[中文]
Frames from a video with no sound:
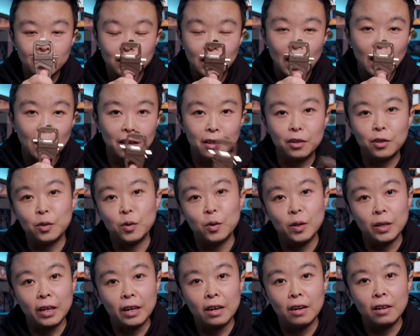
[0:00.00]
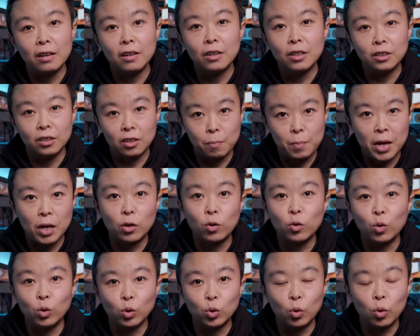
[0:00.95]
它还能有一个特别的
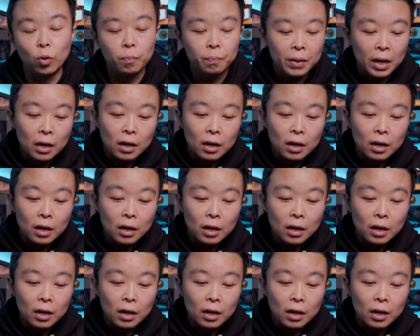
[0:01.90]
用处。